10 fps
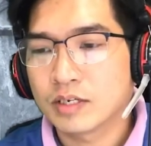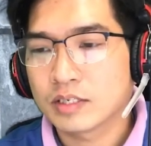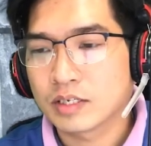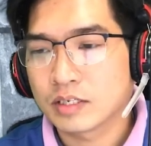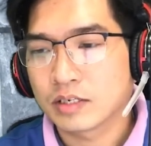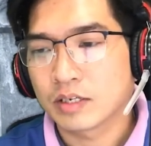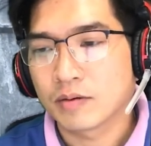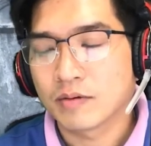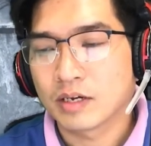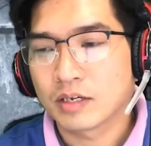mà mặc
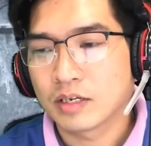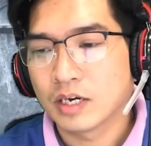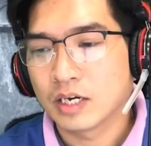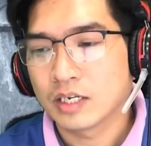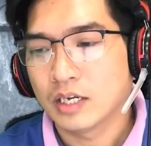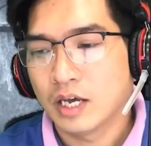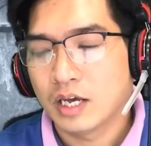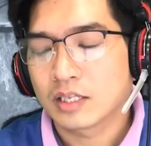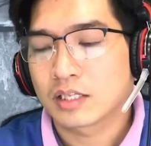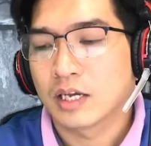dù cho bao nhiêu
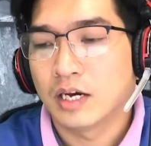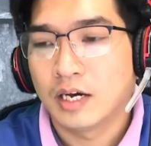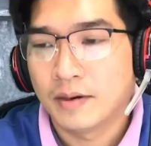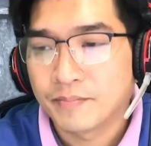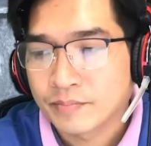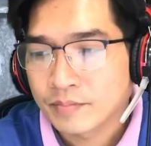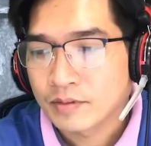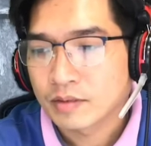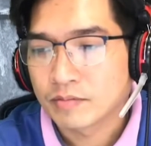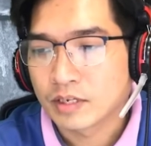đòn roi, đánh
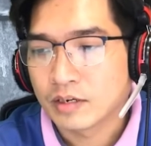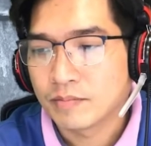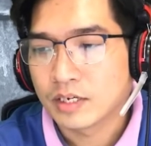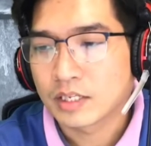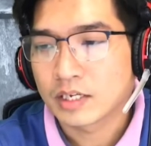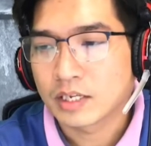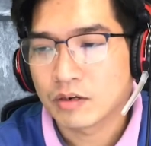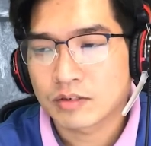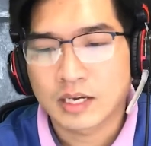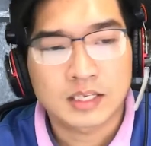đập chửi mắng của người
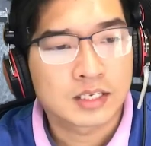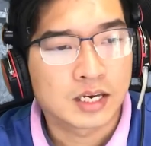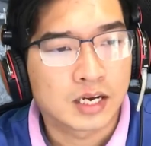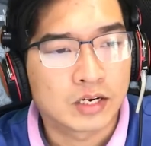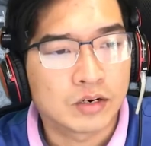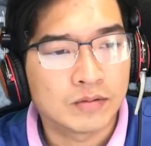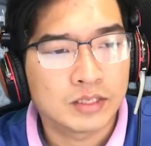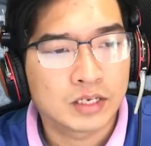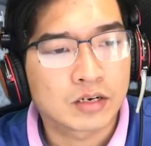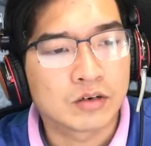nhà, con
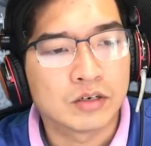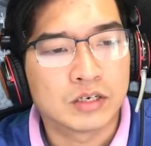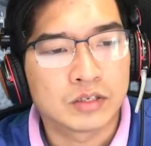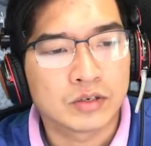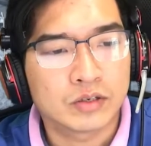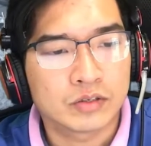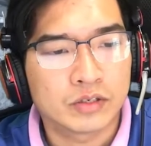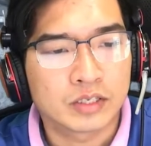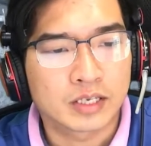chó vẫn không dừng lại.